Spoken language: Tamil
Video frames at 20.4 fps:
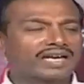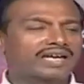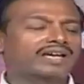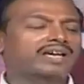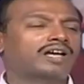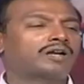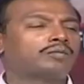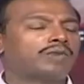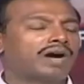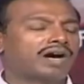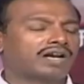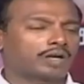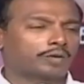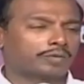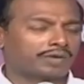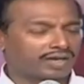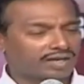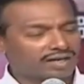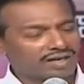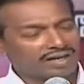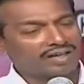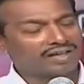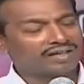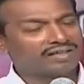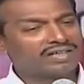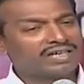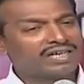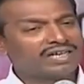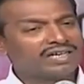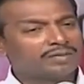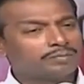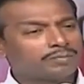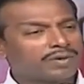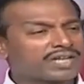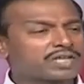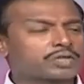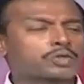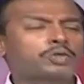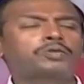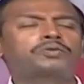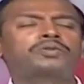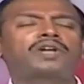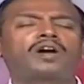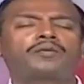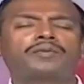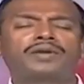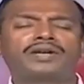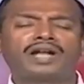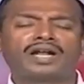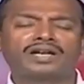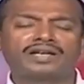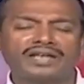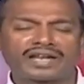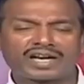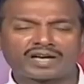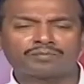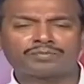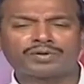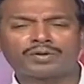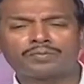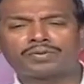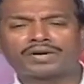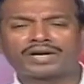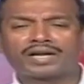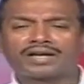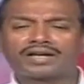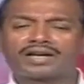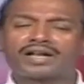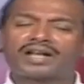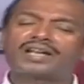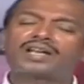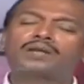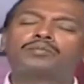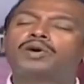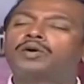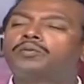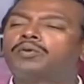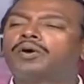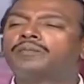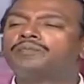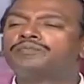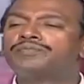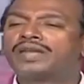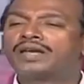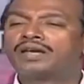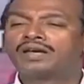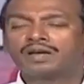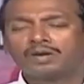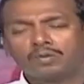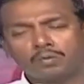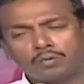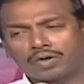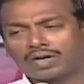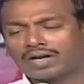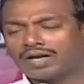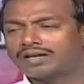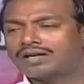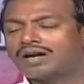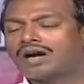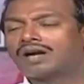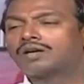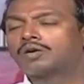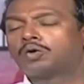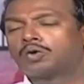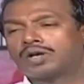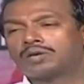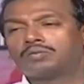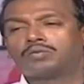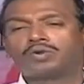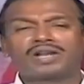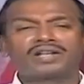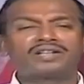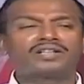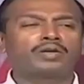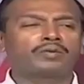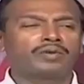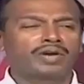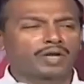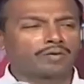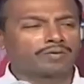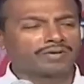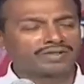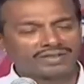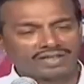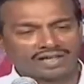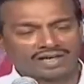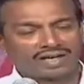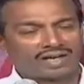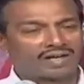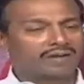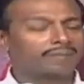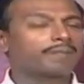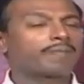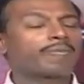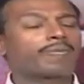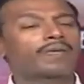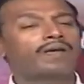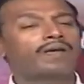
எனக்கன்பானவர்களே பரிசுத்தாவினால் நிரப்பப்படுகிற அனுபவம் ஒரே நாளோடு முடிந்து விடுவது இல்லை